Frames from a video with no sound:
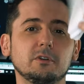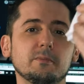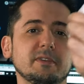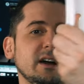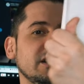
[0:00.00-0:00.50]

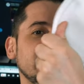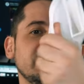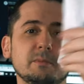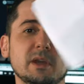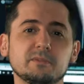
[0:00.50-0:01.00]
comme ça, hein, qui
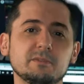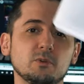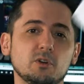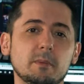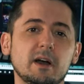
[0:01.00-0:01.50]
se met un petit
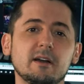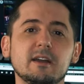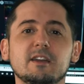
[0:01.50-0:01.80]
peu comme un,